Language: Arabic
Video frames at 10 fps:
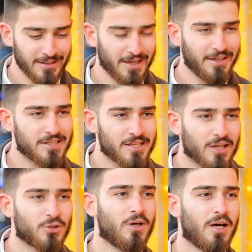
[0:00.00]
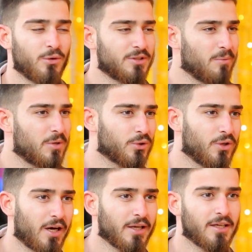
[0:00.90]
يعني هي سهرت ويانا وتعبت
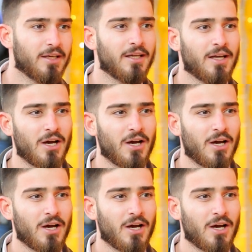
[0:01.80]
ويانا